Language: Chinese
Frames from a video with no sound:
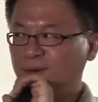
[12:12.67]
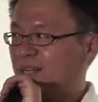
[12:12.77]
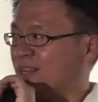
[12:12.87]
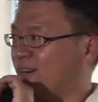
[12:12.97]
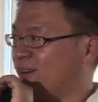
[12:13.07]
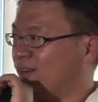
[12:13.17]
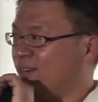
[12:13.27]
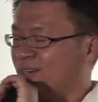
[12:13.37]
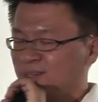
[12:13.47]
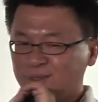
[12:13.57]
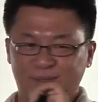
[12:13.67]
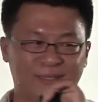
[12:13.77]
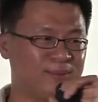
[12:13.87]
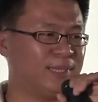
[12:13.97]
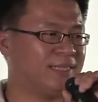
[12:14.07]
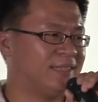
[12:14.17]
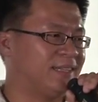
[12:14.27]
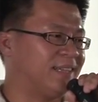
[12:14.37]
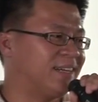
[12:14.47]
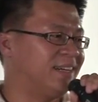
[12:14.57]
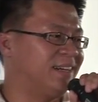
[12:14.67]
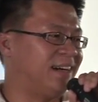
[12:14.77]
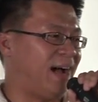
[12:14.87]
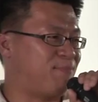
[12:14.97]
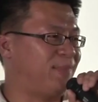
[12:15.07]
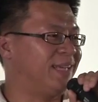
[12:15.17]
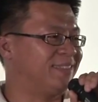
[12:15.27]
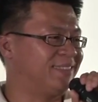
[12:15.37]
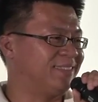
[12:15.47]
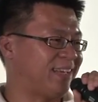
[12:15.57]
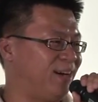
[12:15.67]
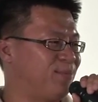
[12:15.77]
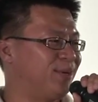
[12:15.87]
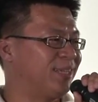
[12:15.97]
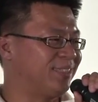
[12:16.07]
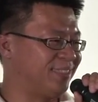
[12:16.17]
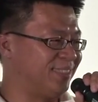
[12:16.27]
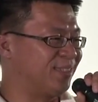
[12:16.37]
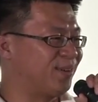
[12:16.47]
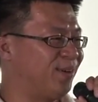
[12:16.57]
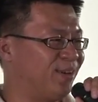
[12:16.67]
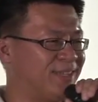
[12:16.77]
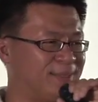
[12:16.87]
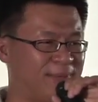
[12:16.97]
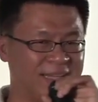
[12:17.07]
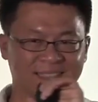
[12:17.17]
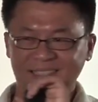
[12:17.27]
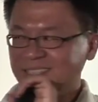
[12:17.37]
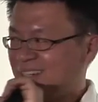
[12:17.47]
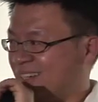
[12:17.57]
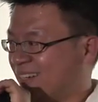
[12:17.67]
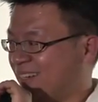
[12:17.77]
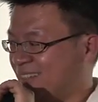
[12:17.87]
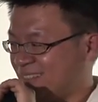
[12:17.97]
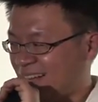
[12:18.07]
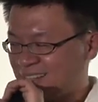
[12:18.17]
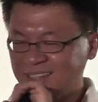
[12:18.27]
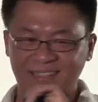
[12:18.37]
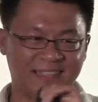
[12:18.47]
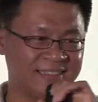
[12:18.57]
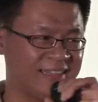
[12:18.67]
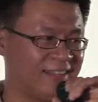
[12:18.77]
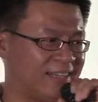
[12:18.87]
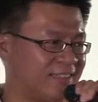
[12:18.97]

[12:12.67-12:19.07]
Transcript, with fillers: 欢，然后在这边等那个阿贝，看有没有人经过，因为这边也是一个当地人才知道那个